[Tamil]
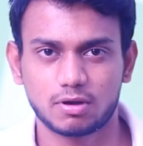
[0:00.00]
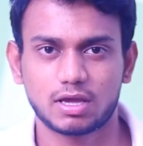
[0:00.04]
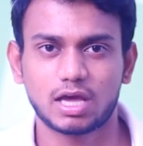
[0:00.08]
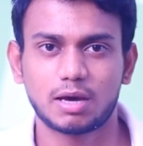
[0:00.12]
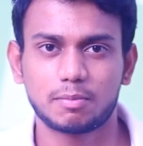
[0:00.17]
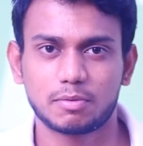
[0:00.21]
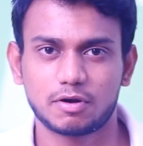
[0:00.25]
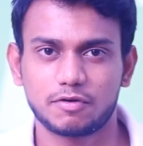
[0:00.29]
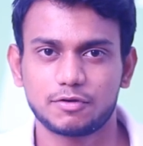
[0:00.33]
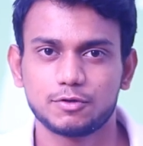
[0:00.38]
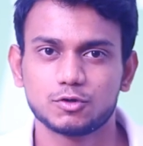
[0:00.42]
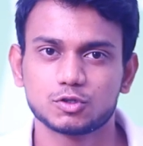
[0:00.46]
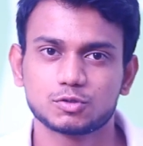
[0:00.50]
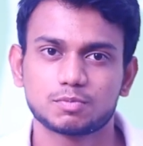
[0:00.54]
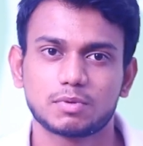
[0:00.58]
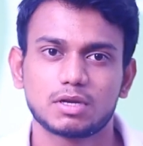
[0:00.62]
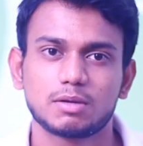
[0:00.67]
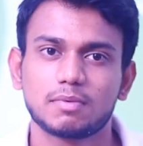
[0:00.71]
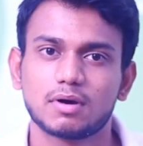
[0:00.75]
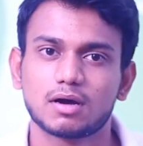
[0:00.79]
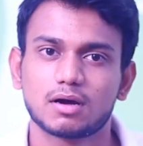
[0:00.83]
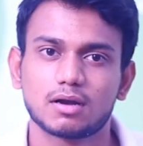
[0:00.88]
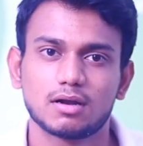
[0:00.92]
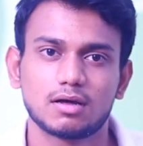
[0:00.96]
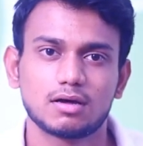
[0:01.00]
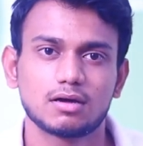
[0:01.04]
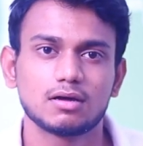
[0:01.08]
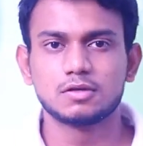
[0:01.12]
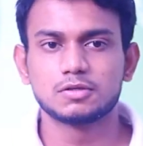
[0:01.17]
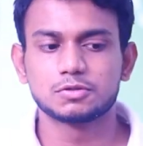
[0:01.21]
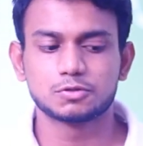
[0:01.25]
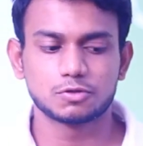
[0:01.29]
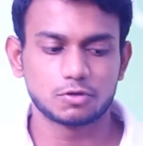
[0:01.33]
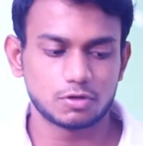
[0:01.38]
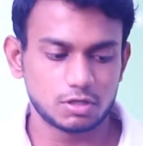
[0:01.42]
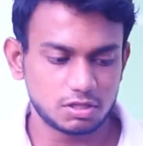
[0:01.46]
கேமரா யூஸ் பண்ணி பார்க்கலாம்
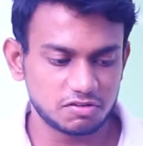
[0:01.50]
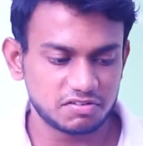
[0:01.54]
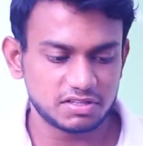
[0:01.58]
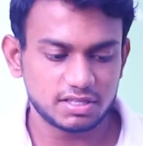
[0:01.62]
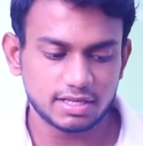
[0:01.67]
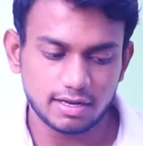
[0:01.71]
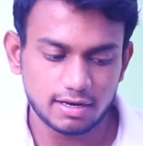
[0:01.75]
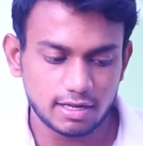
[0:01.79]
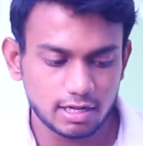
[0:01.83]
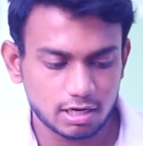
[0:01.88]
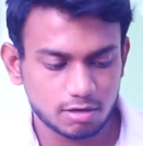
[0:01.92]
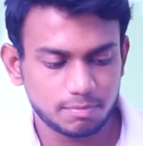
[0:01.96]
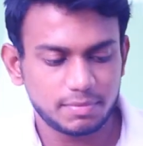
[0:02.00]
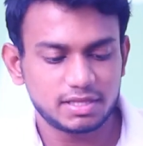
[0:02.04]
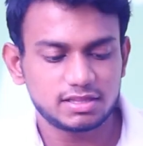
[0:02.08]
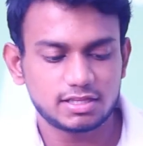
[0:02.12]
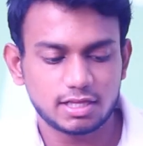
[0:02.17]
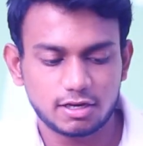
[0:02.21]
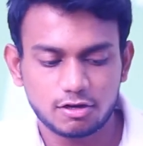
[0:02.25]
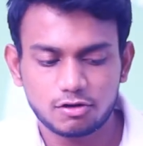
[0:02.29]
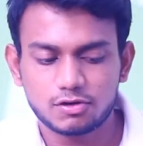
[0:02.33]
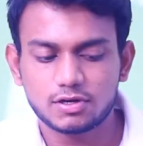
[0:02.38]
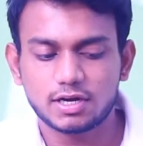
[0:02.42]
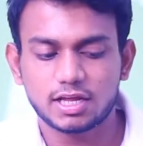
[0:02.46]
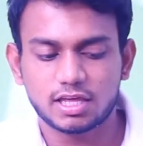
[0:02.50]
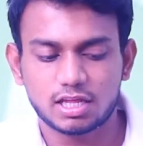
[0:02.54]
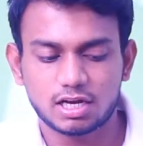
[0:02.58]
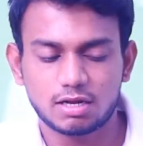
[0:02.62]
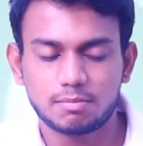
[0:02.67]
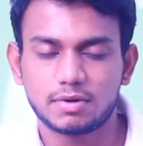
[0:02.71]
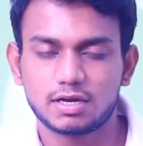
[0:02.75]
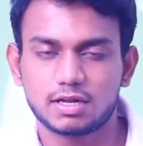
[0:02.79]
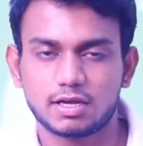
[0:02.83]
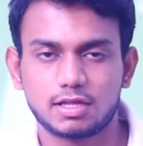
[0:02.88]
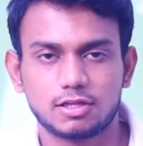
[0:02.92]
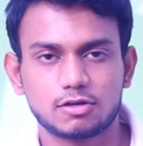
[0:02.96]
ஸோ இது வந்து எல்லாருக்குமே தெரியும்னு
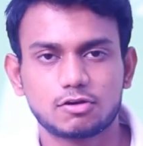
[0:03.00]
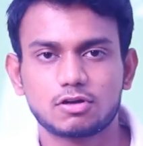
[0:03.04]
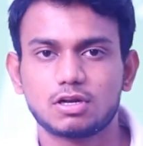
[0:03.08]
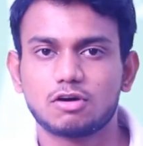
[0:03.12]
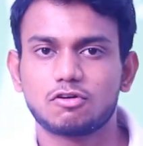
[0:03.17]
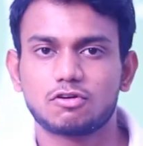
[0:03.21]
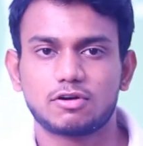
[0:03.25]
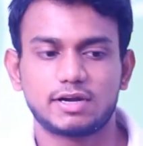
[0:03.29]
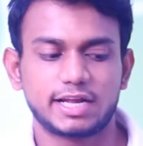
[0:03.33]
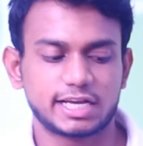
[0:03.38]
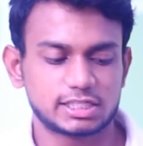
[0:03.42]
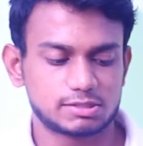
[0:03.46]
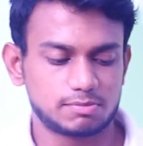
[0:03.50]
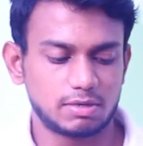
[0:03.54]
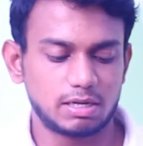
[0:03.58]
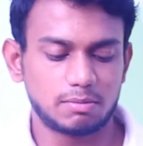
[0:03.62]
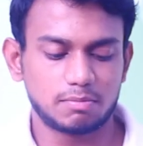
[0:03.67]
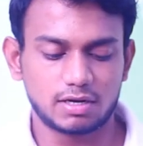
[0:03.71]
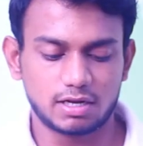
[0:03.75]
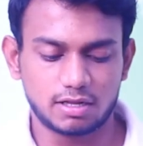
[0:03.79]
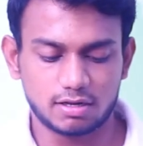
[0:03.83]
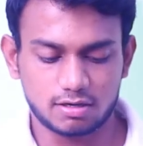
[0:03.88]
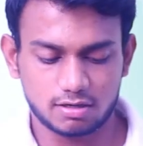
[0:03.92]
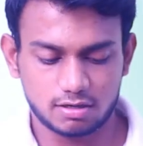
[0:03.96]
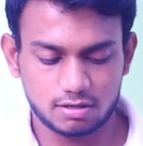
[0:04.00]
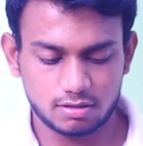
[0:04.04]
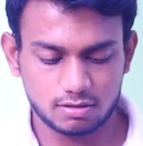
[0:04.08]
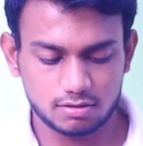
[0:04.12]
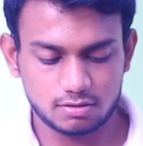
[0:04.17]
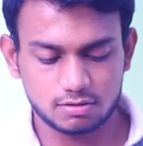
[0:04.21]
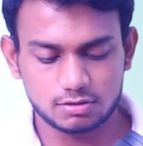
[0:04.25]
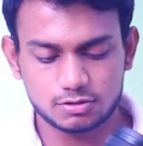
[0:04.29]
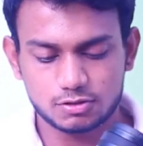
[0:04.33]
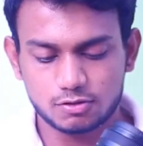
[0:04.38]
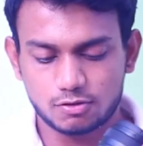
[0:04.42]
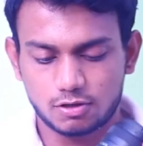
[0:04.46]
நினைக்கிறேன் பட் எதுக்கு நான் ஒரு எக்ஸ்பிளைன் பண்ணிடுறேன்
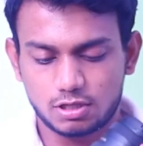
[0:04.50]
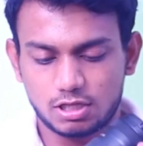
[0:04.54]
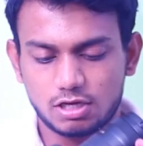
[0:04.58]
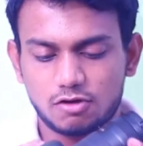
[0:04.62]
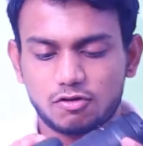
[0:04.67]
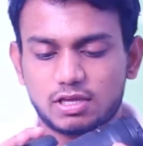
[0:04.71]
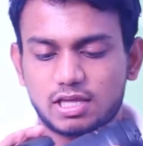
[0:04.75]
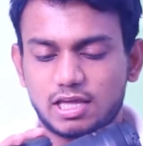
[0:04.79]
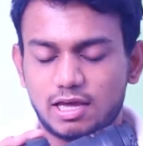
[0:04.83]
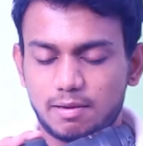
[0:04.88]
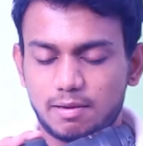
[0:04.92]
ஸோ இதான் ஒரு